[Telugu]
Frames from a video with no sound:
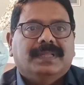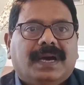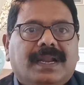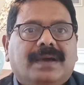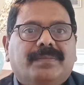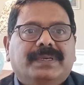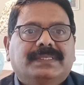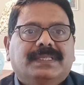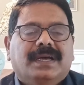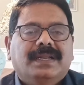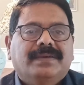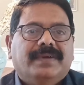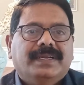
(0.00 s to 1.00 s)
దానా
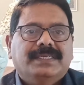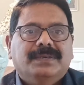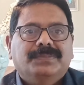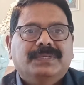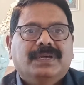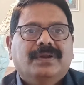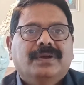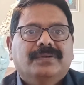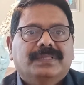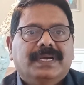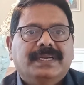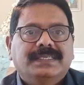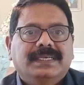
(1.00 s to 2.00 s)
బస్తాలు ఈ వర్షం జల్లులకు
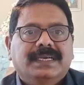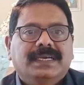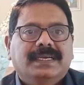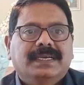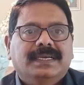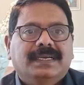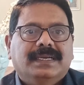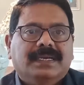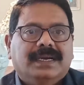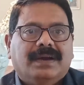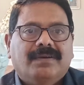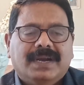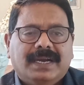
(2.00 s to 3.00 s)
తడిసే
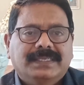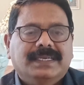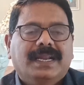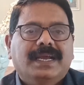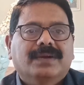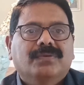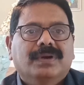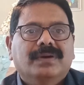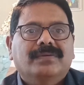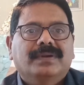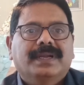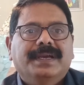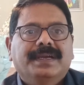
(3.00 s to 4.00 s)
అవకాశాలు ఎక్కువగా
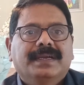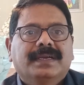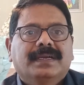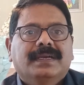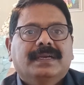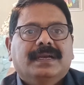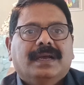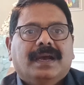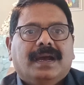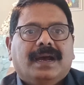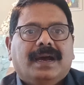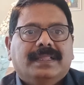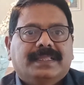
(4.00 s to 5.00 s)
ఉంటాయి
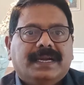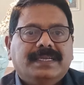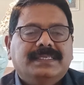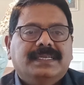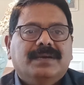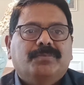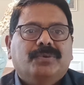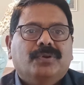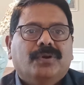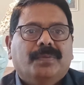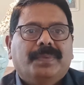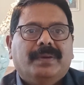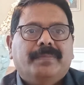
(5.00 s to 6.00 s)
తడిసినప్పుడు
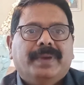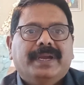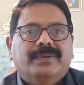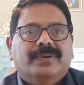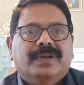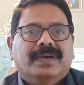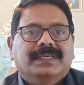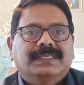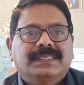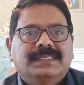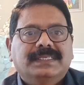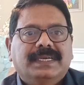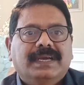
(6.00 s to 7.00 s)
లోపల
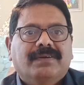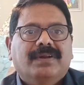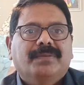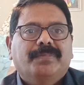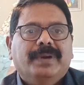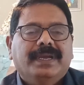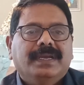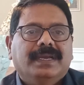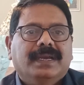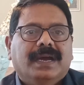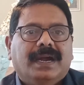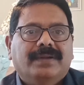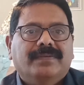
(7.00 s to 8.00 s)
మైకోటాక్సిన్స్ డెవలప్ అయ్యి
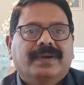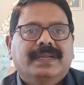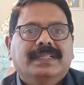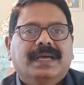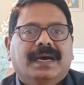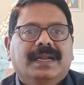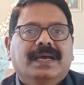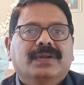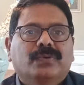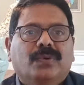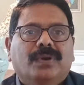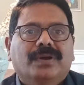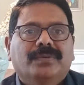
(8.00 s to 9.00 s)
అటువంటి దానాన్ని
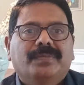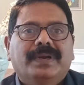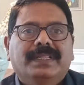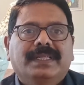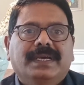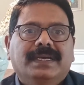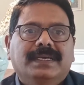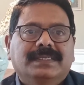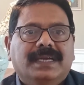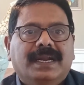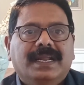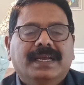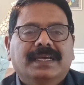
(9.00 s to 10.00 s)
కోళ్ళకు పెడితే
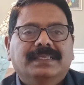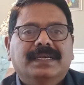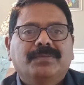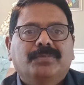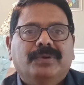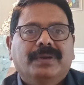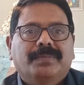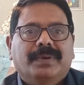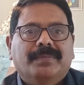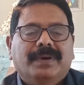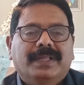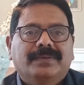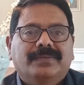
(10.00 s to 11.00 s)
సడన్గా చనిపోయే
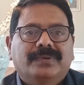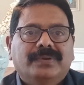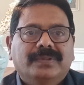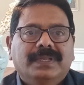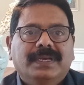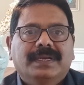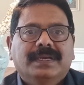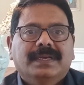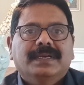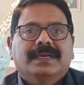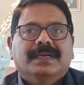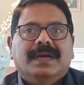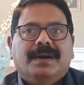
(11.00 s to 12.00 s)
ప్రమాదం ఉంటుంది
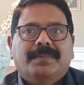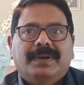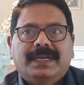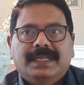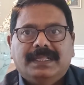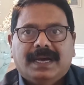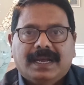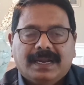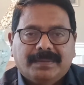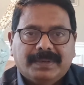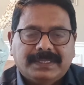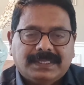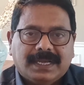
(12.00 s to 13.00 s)
కాబట్టి దానా
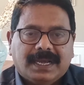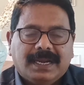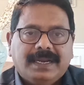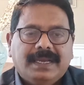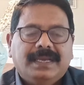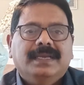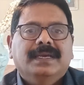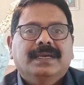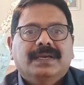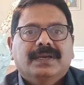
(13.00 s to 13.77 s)
బస్తాల్ని